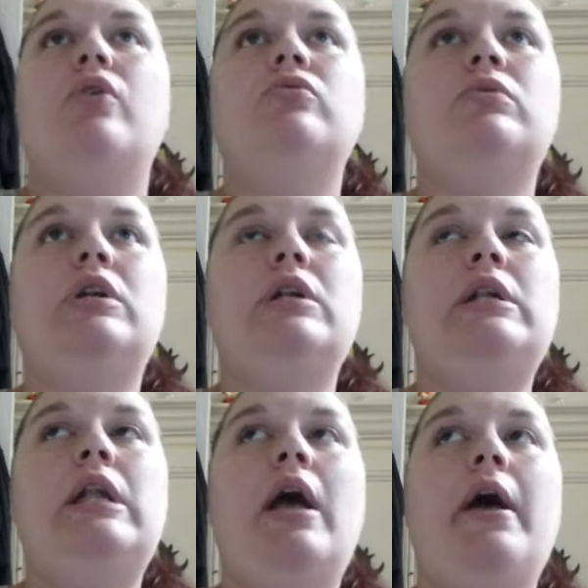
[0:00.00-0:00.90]
Donc
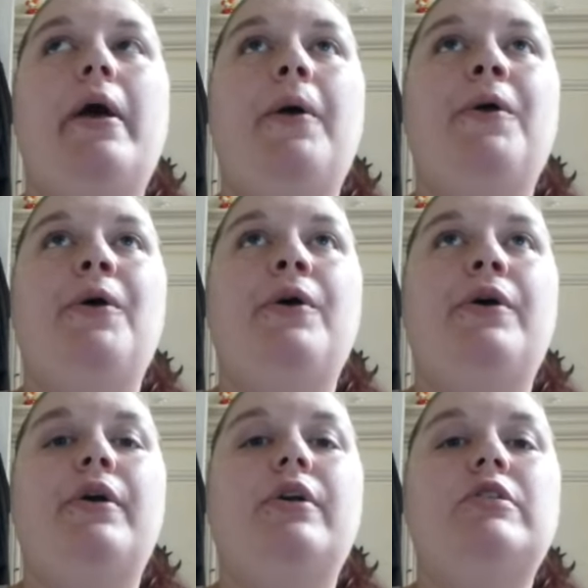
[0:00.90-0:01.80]
là,
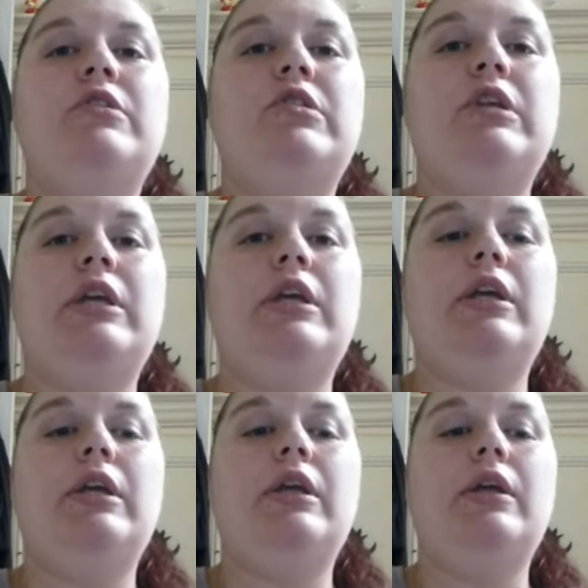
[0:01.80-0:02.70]
euh,
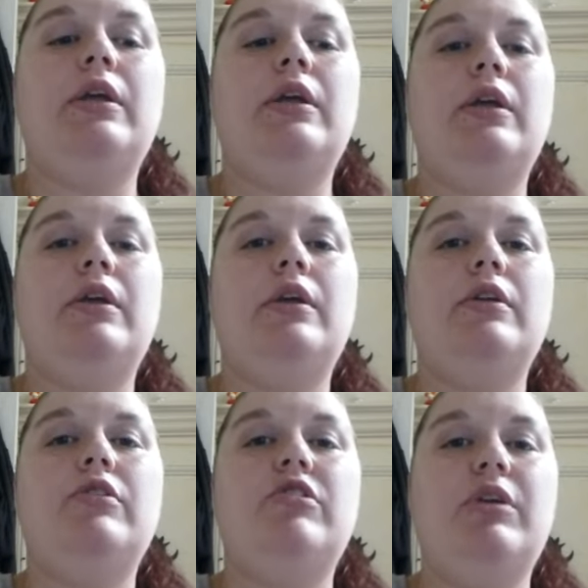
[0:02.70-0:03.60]
chez
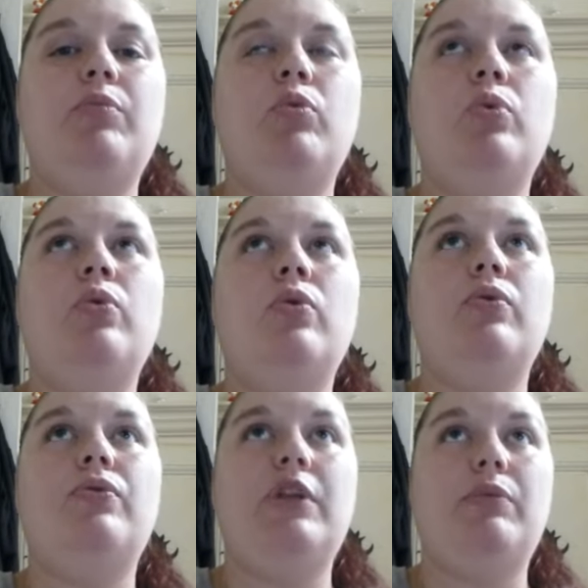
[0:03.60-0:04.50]

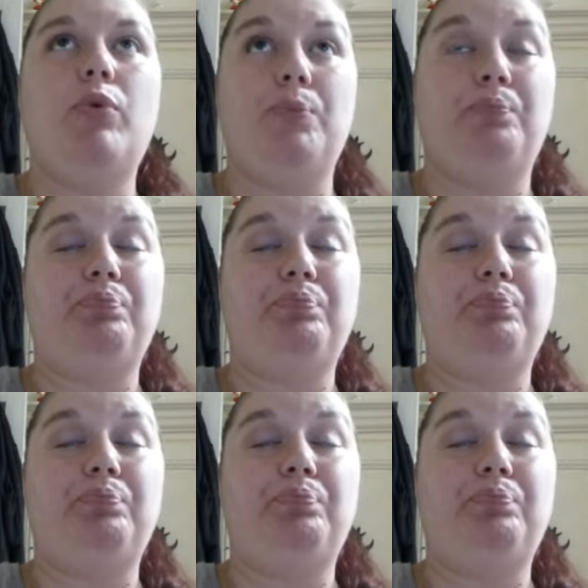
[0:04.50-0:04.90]
Gémeaux vêtements.